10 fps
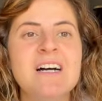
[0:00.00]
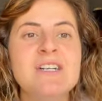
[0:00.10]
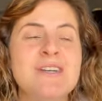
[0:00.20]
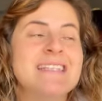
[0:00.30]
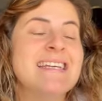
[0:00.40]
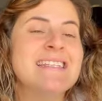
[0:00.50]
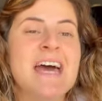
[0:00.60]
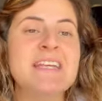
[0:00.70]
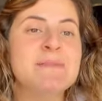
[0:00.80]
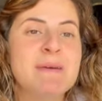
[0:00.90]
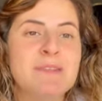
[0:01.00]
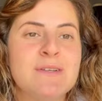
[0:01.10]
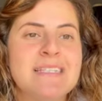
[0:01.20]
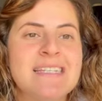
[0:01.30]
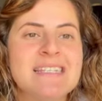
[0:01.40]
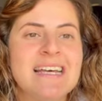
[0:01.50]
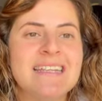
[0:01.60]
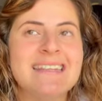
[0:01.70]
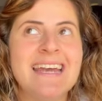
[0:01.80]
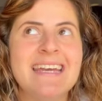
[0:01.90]
cioè senza il rispetto e senza
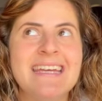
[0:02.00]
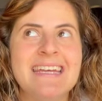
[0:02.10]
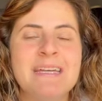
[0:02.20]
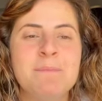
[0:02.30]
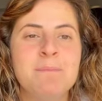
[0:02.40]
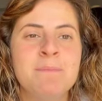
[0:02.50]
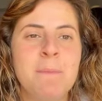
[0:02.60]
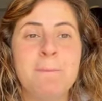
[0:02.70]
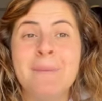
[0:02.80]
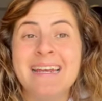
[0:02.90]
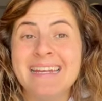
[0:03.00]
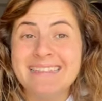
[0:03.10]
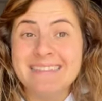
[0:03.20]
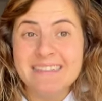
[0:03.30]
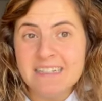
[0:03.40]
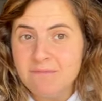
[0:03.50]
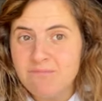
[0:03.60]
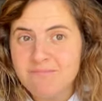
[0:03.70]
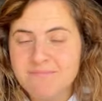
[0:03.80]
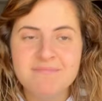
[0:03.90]
dei
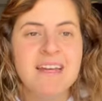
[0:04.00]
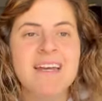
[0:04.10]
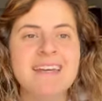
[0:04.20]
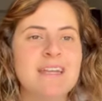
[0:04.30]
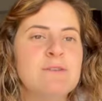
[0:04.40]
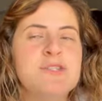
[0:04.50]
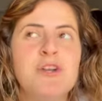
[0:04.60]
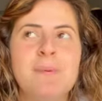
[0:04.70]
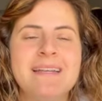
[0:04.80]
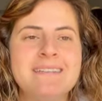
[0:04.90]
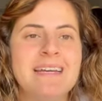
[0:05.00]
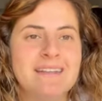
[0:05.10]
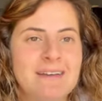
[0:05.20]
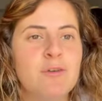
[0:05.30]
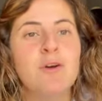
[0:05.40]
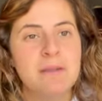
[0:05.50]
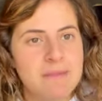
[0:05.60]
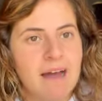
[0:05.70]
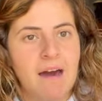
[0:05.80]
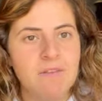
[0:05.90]
paletti che non sono paletti che devono
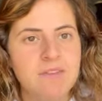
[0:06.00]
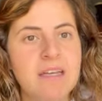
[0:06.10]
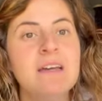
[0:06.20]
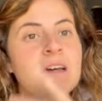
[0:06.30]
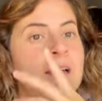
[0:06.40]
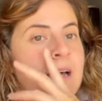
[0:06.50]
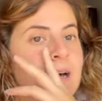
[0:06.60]
limitarvi,